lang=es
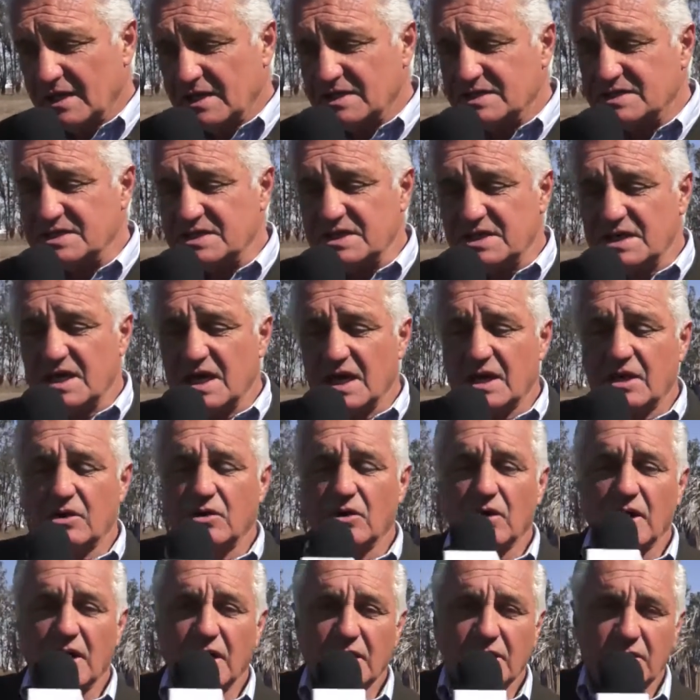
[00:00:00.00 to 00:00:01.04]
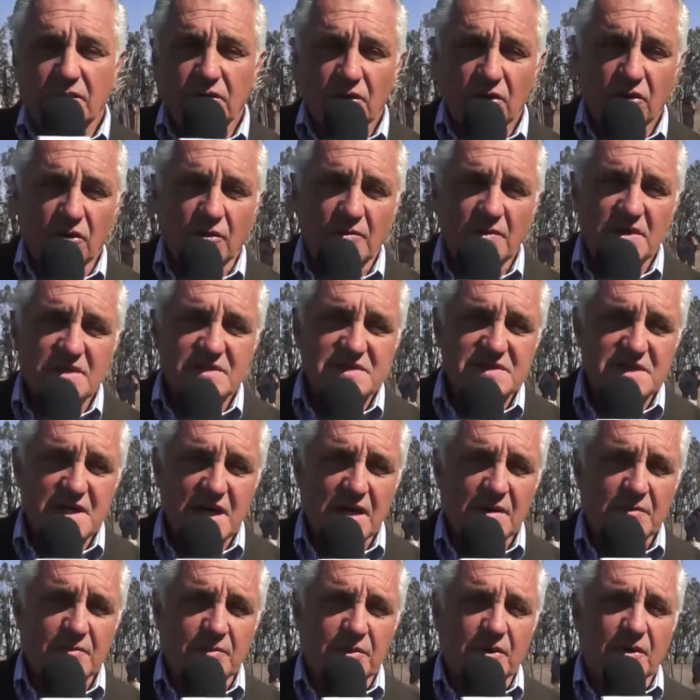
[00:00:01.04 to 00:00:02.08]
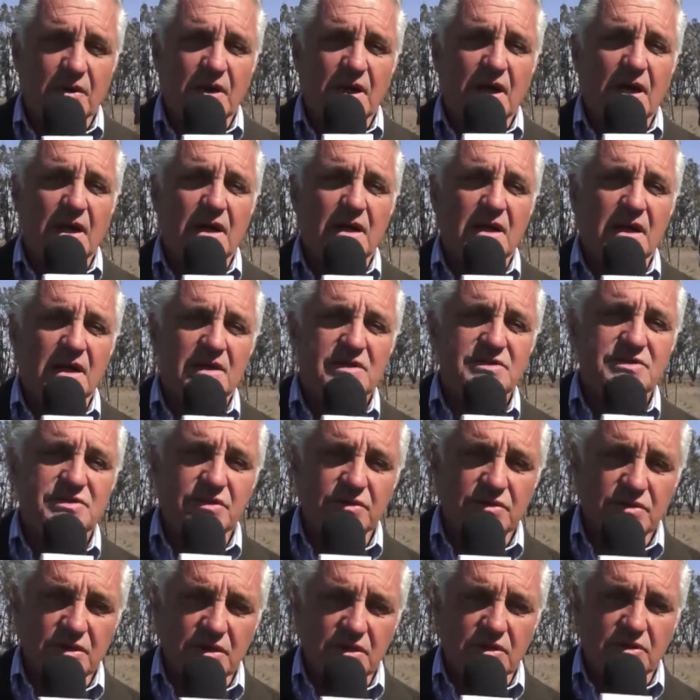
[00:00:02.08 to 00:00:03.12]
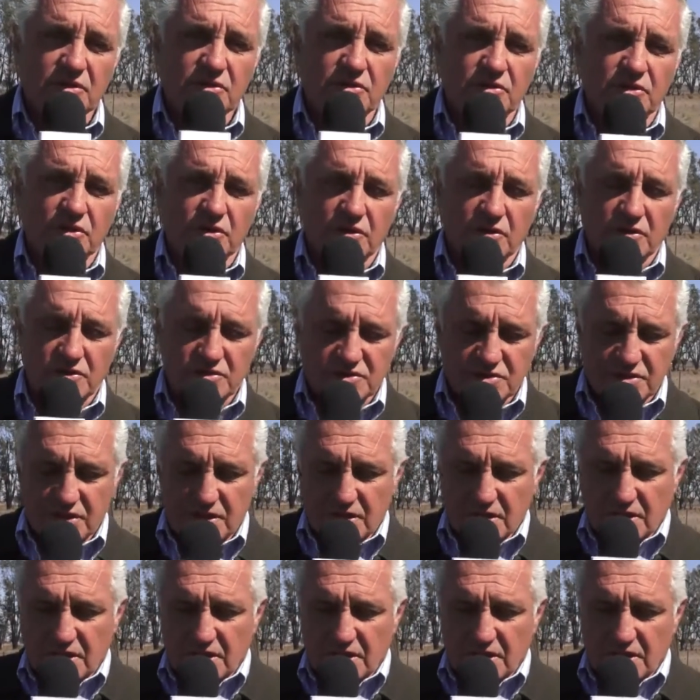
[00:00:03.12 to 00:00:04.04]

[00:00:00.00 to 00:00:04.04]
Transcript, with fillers: si es correcto comenzar por la elección de los toros